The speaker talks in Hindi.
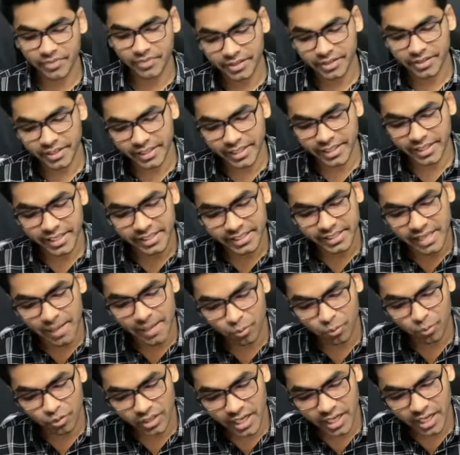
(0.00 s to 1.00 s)
ठीक है ये
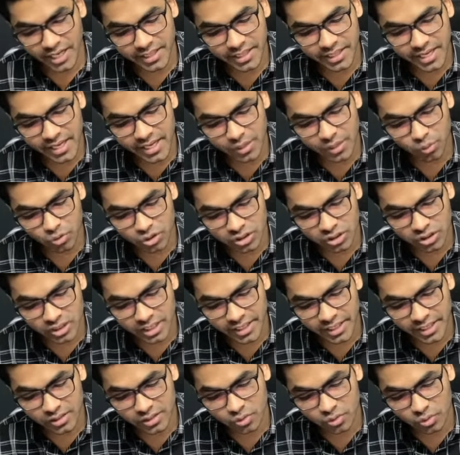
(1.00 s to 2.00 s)
आपको दिखाई दे रहा है ये कुछ इस
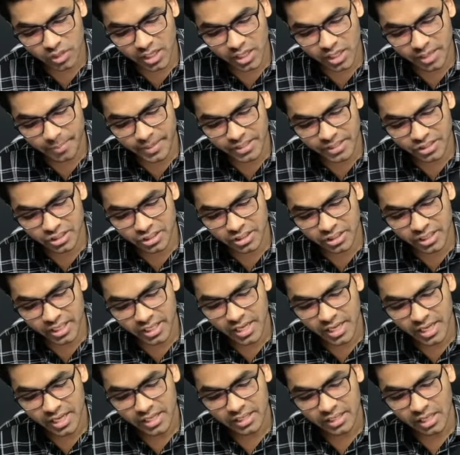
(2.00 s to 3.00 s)
तरीके से होता है ये बेंजीन है
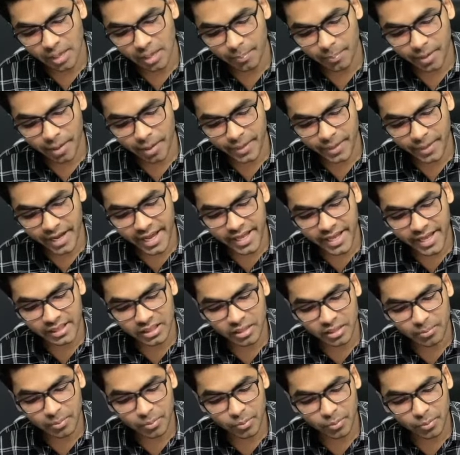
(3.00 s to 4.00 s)
यहाँ पर आपका एन
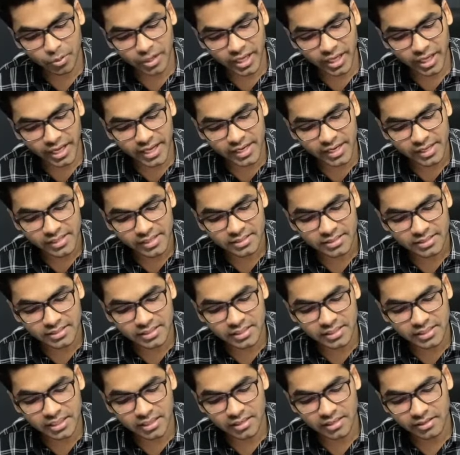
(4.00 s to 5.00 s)
ट्रिपल बॉन्ड एन
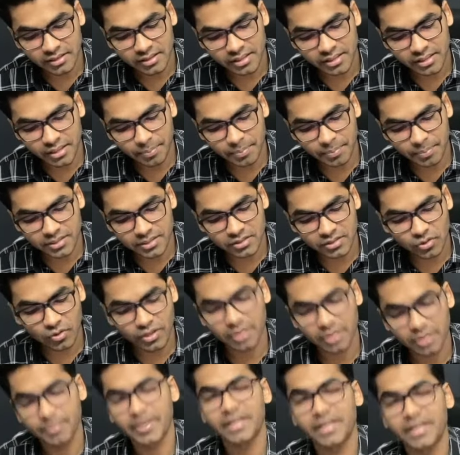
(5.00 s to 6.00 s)
सी एल ये प्लस और
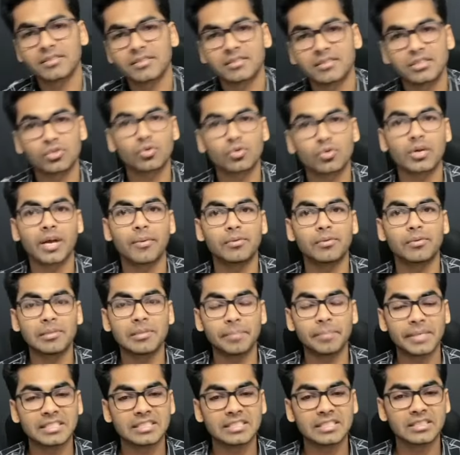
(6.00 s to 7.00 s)
ये माइनस इसको क्या बोलते
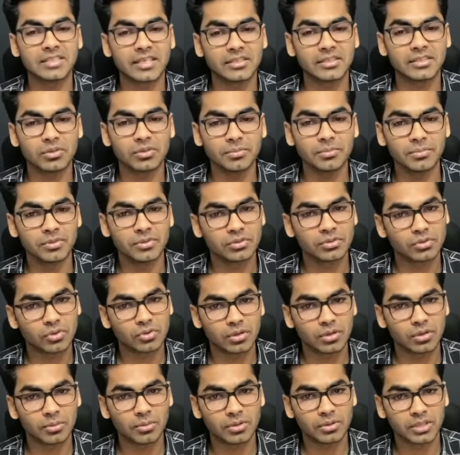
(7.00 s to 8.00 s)
हैं बेंजीन डाइजोनियम
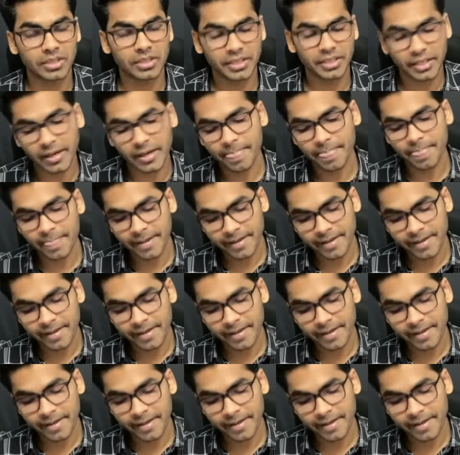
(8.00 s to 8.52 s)
सॉल्ट बोलते हैं ठीक है